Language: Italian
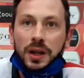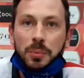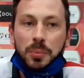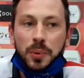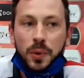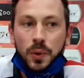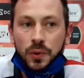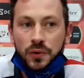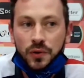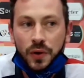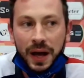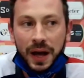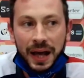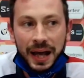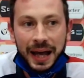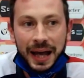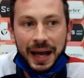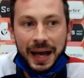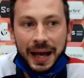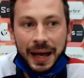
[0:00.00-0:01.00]
di più,
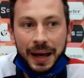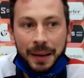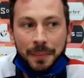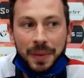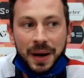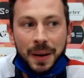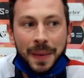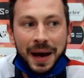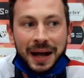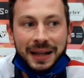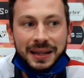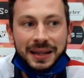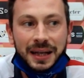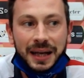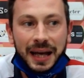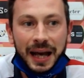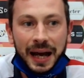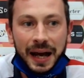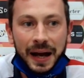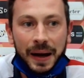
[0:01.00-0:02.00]
cioè è
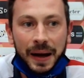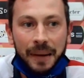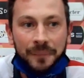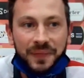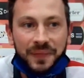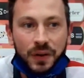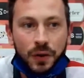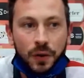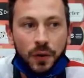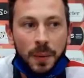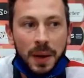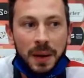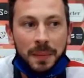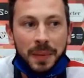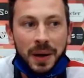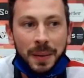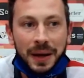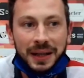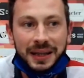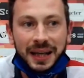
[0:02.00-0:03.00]
emblematica, secondo me è
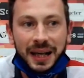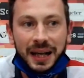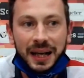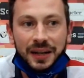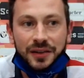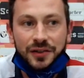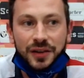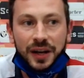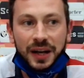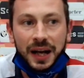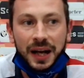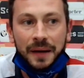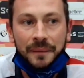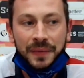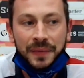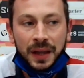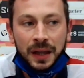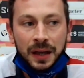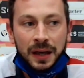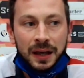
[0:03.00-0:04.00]
emblematica la scena
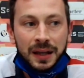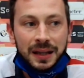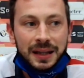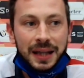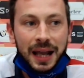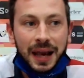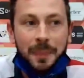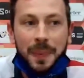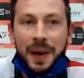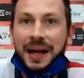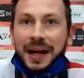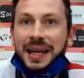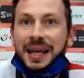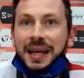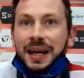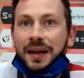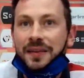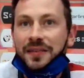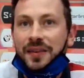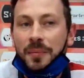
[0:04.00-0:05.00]
della
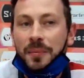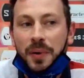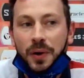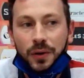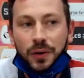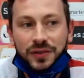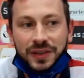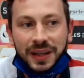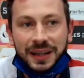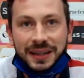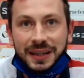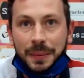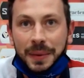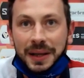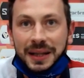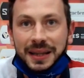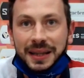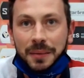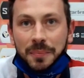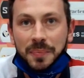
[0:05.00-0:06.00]
panchina sempre
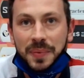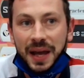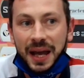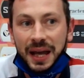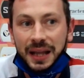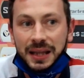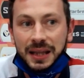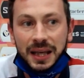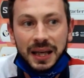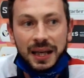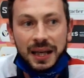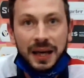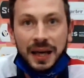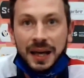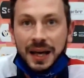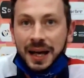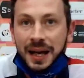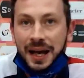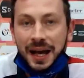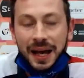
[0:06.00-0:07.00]
costantemente in piedi,
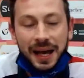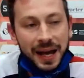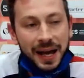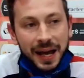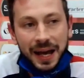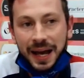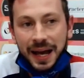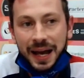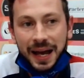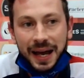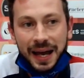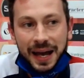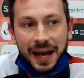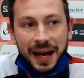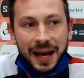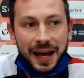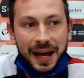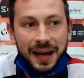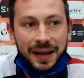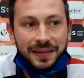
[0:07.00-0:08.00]

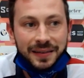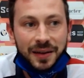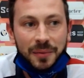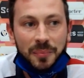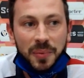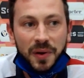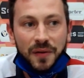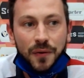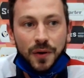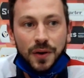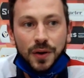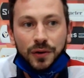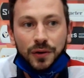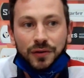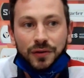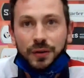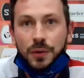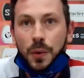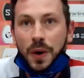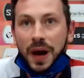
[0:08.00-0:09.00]
eh, sempre
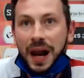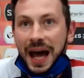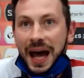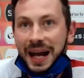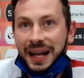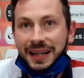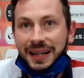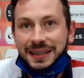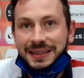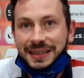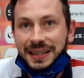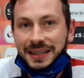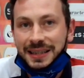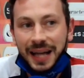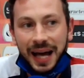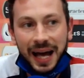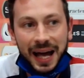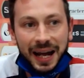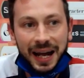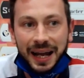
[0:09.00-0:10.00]
voglioso di urlare, di
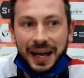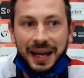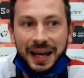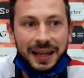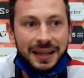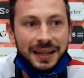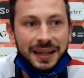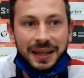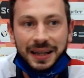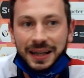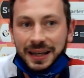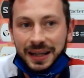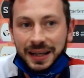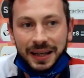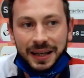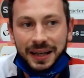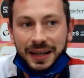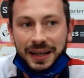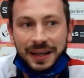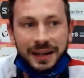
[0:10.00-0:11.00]
incitare, di,
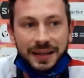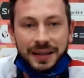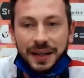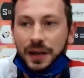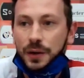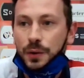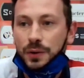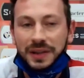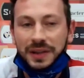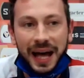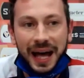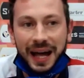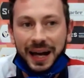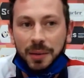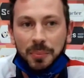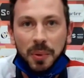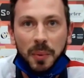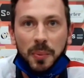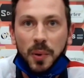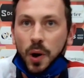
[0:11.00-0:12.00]
di, aiutare
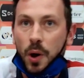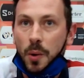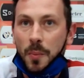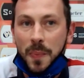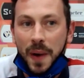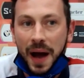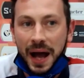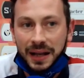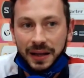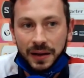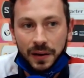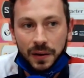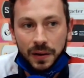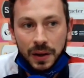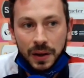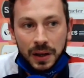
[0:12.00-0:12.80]
il proprio compagno,